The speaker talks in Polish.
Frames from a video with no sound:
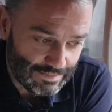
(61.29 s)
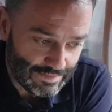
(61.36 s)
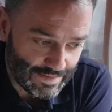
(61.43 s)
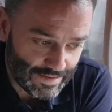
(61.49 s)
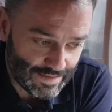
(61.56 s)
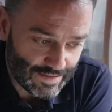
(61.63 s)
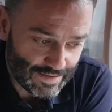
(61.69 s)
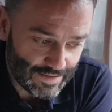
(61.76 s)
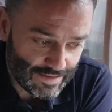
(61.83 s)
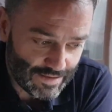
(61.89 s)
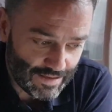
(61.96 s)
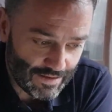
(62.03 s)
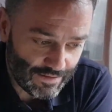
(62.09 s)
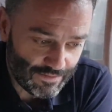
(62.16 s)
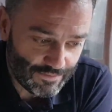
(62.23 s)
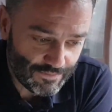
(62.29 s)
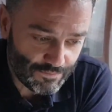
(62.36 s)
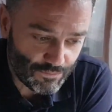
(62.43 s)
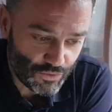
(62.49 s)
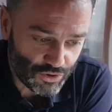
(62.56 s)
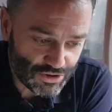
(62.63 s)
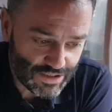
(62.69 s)
E,
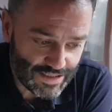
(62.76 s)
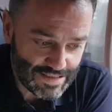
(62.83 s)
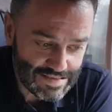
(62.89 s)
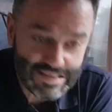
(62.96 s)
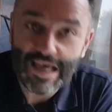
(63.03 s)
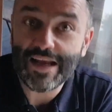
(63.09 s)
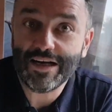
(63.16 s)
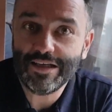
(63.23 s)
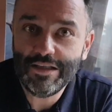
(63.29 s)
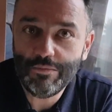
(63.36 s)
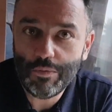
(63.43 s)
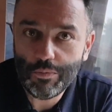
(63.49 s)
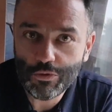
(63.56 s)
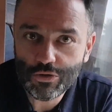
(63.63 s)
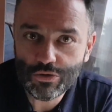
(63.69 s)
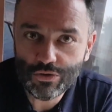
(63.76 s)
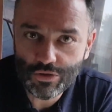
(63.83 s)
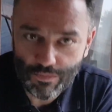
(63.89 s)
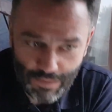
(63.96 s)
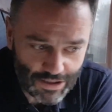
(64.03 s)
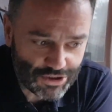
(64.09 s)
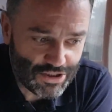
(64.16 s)
może zerknę, po prostu
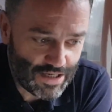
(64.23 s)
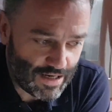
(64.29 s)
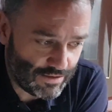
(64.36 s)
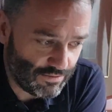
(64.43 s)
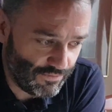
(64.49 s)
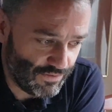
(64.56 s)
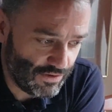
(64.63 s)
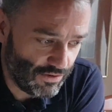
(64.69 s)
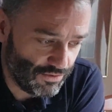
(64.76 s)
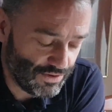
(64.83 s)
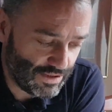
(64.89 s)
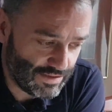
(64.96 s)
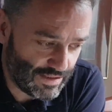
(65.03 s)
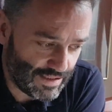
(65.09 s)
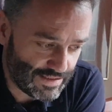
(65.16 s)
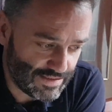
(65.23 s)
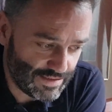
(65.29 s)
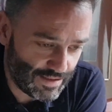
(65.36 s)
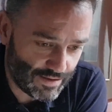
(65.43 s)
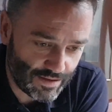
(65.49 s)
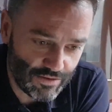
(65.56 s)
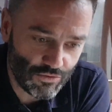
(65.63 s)
zobaczę, jak to wygląda teraz
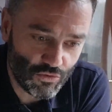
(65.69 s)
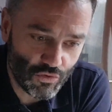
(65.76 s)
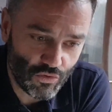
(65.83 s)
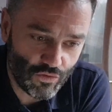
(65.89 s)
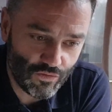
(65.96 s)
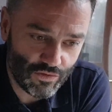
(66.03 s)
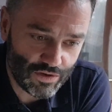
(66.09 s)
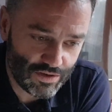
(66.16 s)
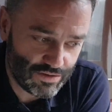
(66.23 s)
na rynku e,